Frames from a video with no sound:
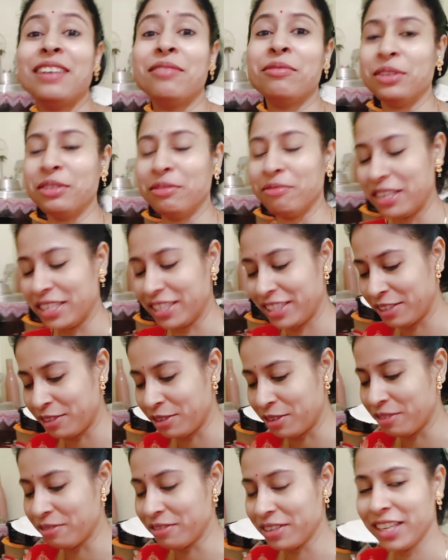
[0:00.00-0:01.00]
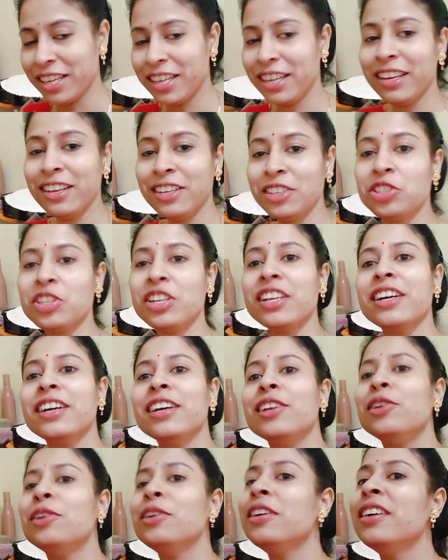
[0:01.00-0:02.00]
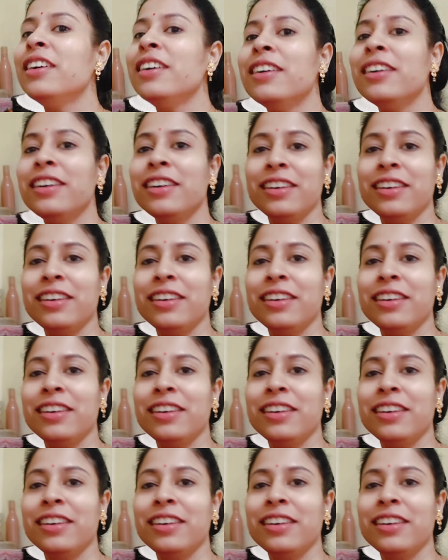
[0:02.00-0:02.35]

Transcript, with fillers: কী নিয়ে বদমাইশি করবে চলে গেল